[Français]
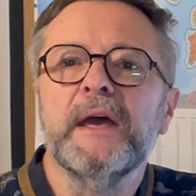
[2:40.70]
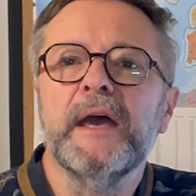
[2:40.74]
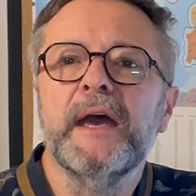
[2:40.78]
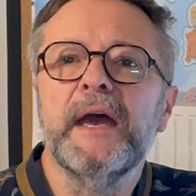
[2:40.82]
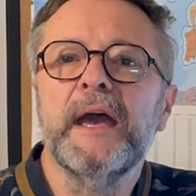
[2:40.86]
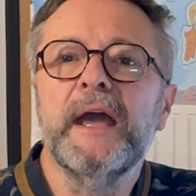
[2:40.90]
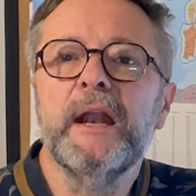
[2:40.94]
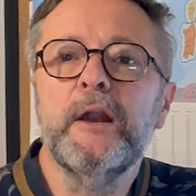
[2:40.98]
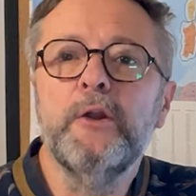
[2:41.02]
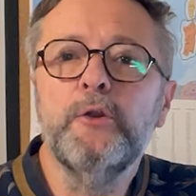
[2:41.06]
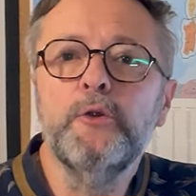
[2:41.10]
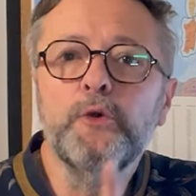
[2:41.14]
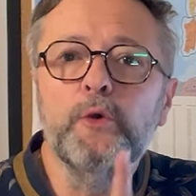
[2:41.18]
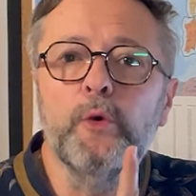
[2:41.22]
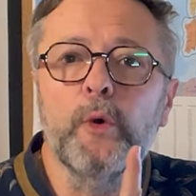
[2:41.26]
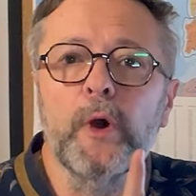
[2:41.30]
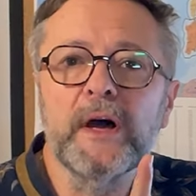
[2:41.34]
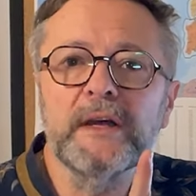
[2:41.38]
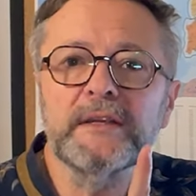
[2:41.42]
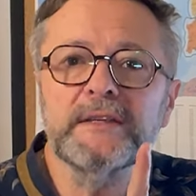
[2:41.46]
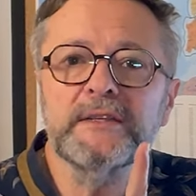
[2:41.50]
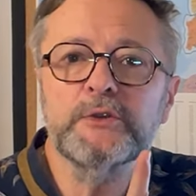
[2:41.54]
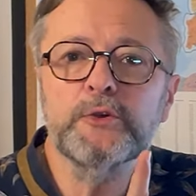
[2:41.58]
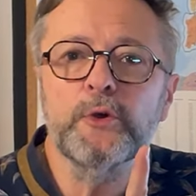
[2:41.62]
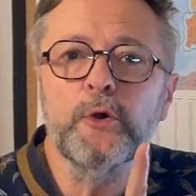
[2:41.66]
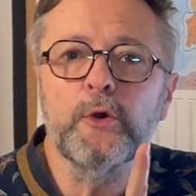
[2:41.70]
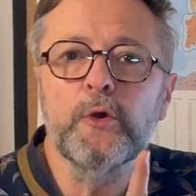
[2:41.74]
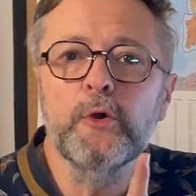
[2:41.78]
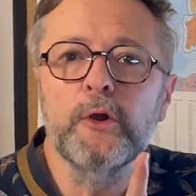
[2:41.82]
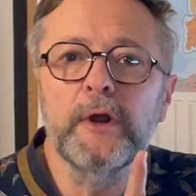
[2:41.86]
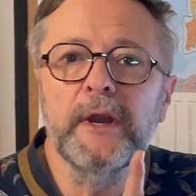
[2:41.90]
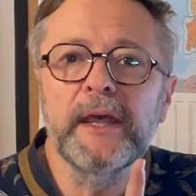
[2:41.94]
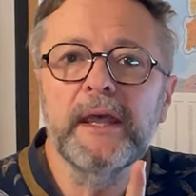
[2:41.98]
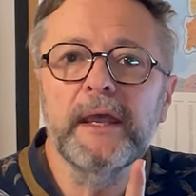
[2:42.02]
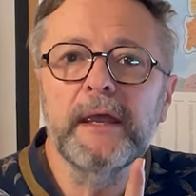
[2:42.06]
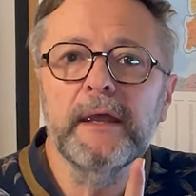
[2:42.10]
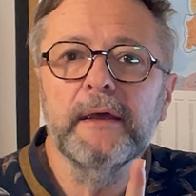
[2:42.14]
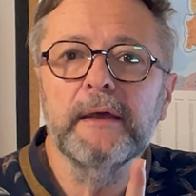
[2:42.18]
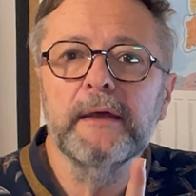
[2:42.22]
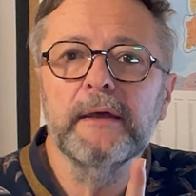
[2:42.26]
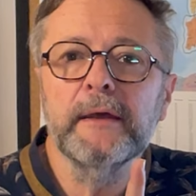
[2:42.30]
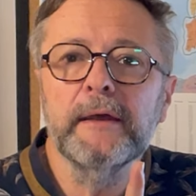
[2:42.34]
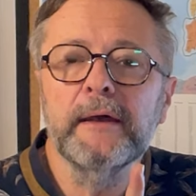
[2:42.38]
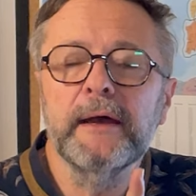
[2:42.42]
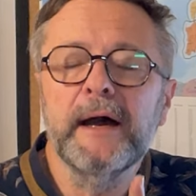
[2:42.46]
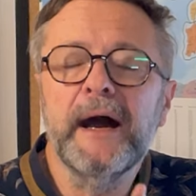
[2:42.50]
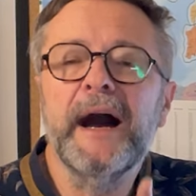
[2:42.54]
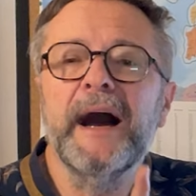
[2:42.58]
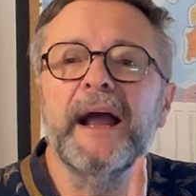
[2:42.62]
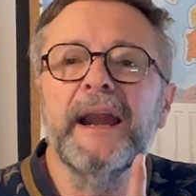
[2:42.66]
Elle doit se coller
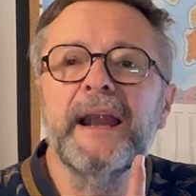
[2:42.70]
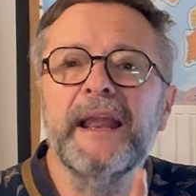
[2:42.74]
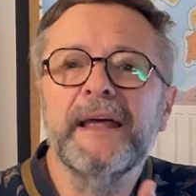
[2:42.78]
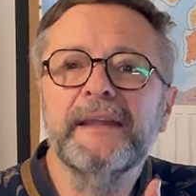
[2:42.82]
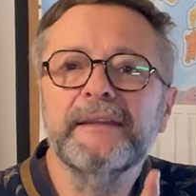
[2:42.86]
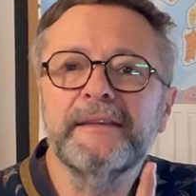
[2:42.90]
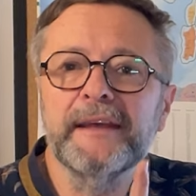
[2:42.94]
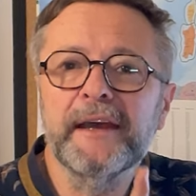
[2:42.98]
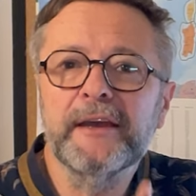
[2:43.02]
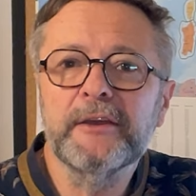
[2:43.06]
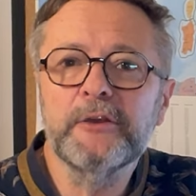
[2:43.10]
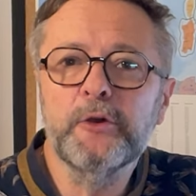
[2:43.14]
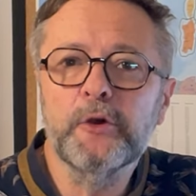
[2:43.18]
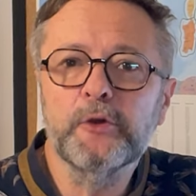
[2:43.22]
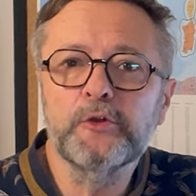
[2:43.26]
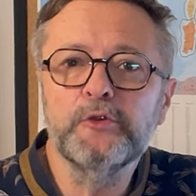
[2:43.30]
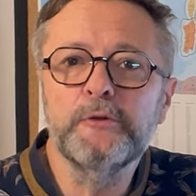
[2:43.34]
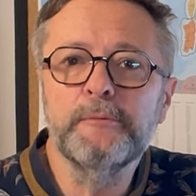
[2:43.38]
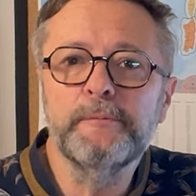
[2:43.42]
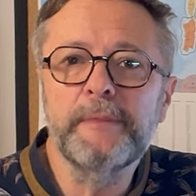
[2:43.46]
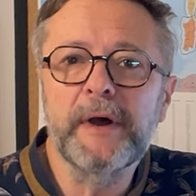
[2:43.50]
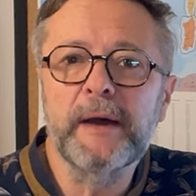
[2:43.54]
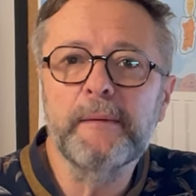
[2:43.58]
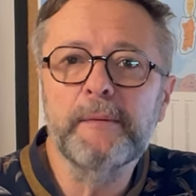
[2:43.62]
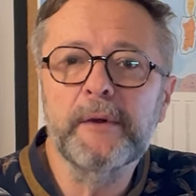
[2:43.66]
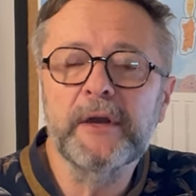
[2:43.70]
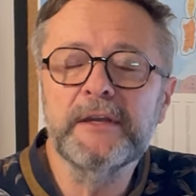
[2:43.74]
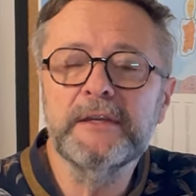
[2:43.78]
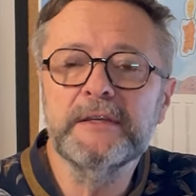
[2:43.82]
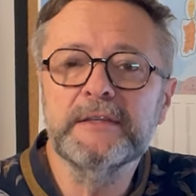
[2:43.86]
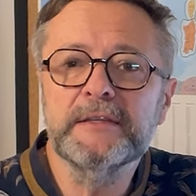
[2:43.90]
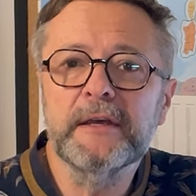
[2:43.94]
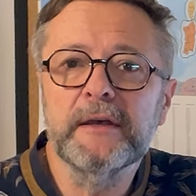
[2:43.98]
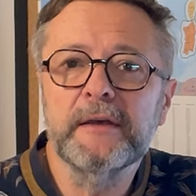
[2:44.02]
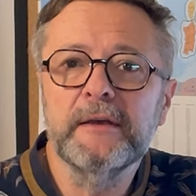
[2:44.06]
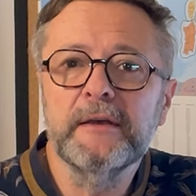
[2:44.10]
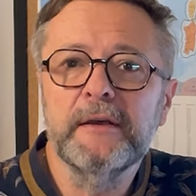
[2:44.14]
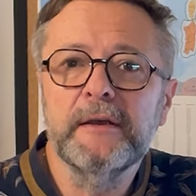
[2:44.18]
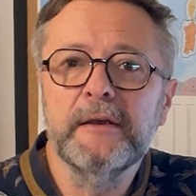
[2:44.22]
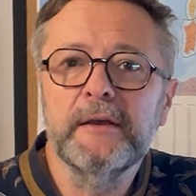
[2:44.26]
à l'intérieur du pare-brise.